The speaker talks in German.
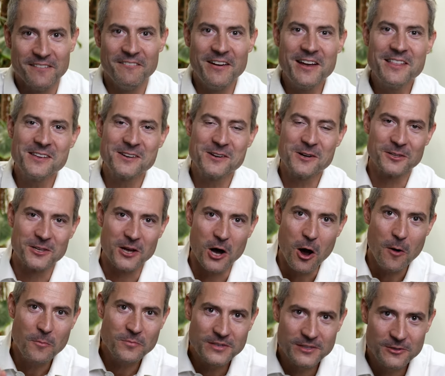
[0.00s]
wenn ihr da die
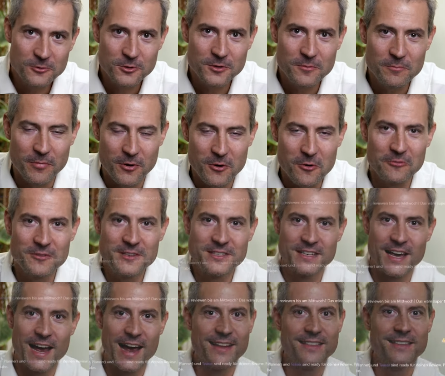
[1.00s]
absoluten Profis
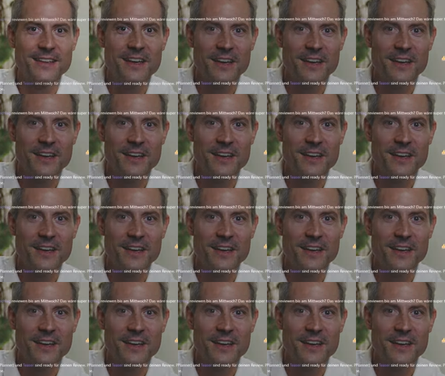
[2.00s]
seid,